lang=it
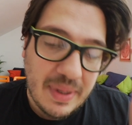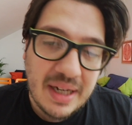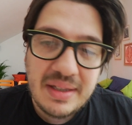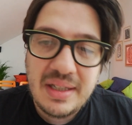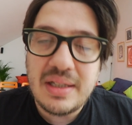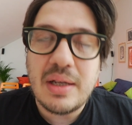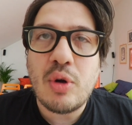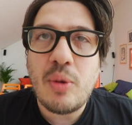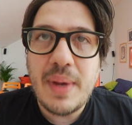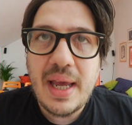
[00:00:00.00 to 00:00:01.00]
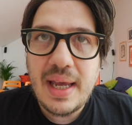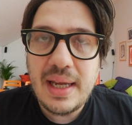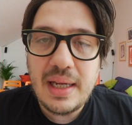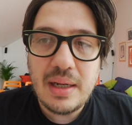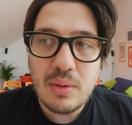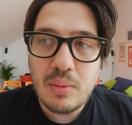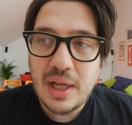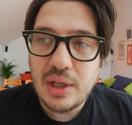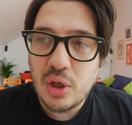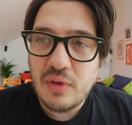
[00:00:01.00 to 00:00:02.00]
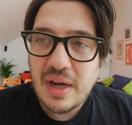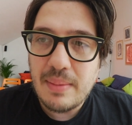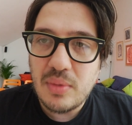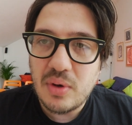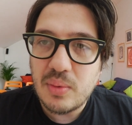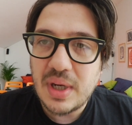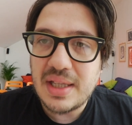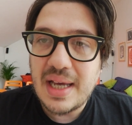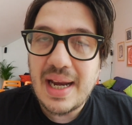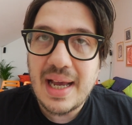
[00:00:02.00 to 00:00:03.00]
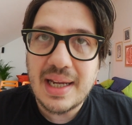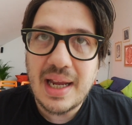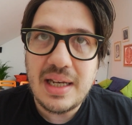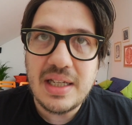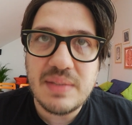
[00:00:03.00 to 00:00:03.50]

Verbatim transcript: partiti europei quando dovremmo guardare anche agli